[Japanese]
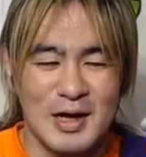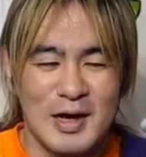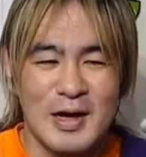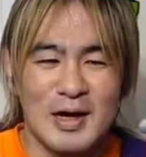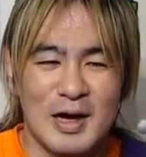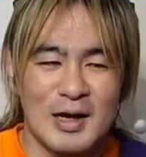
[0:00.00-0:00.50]
で
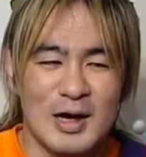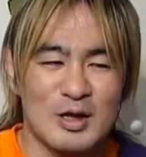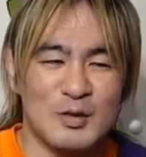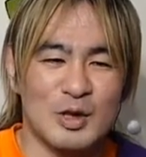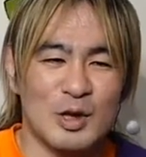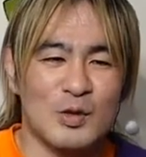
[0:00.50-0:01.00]
やり始
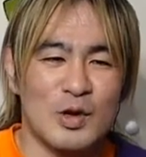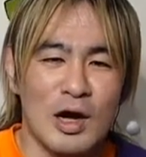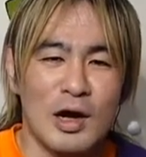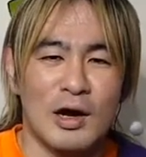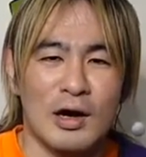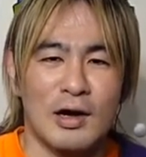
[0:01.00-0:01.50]
めたの
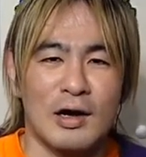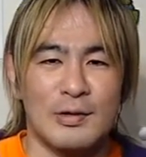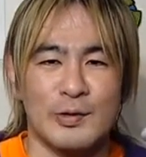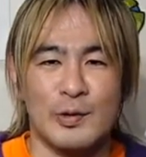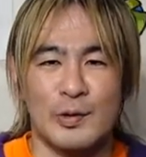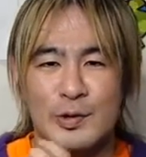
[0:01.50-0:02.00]
が
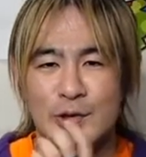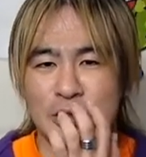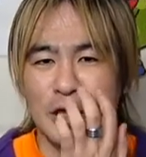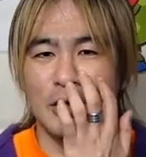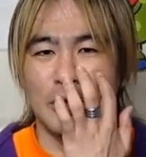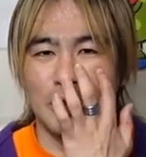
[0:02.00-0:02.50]

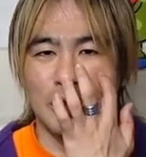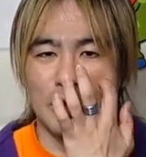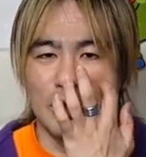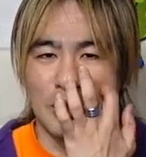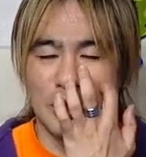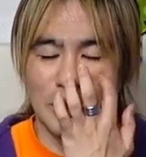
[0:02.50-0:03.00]
スタイル
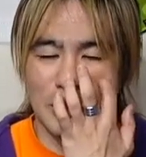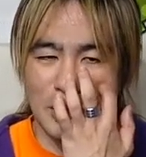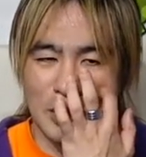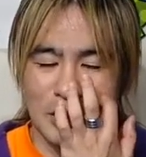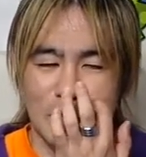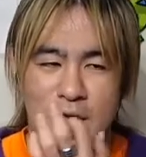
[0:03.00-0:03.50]

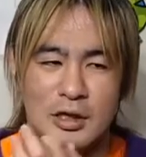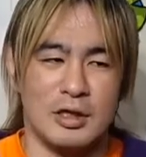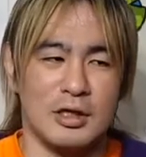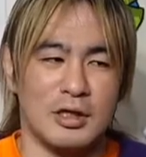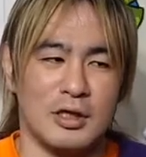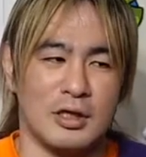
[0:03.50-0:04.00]
E
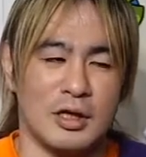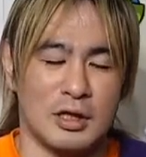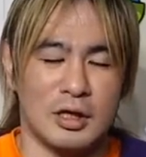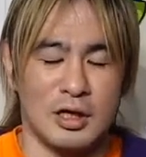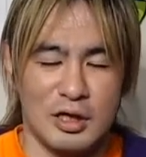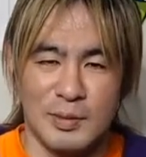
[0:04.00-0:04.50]
だっ
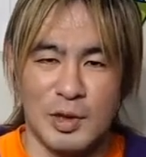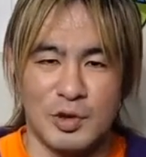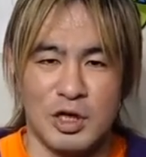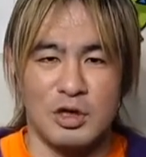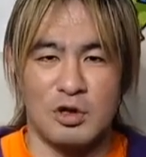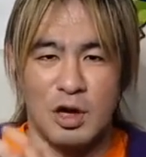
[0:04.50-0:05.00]
たり今の
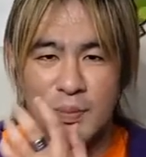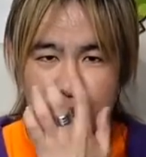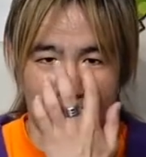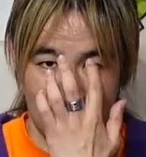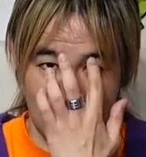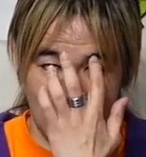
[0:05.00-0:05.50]

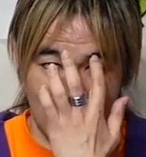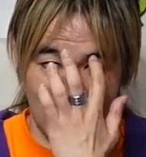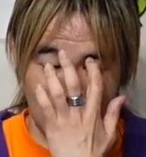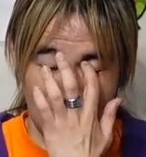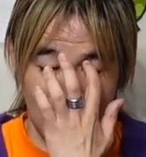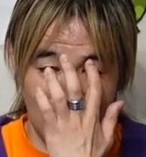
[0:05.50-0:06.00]
ヒートアップだったり
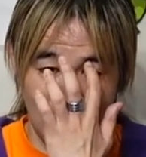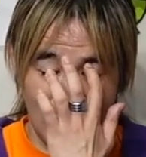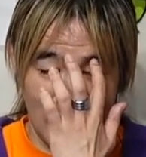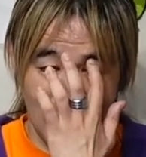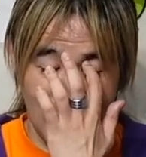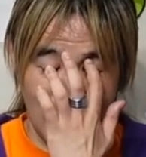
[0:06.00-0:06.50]
の。
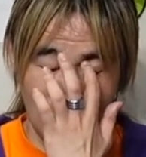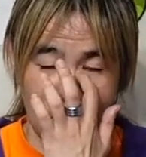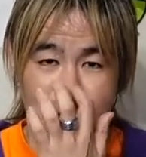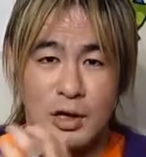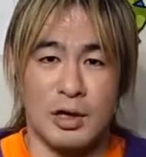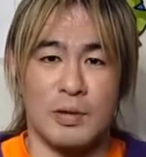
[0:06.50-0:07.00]

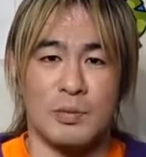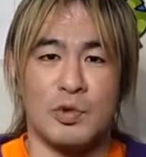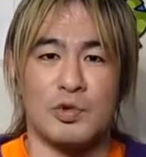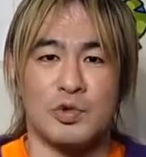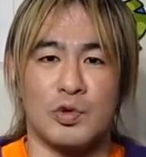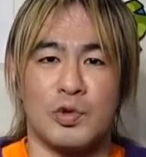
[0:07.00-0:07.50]

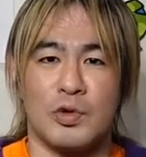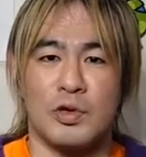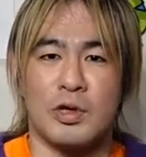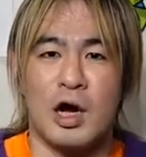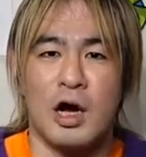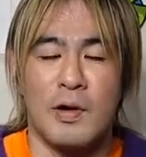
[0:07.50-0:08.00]
僕との
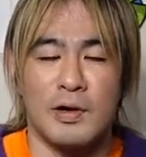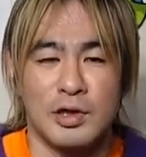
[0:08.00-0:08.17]
関わ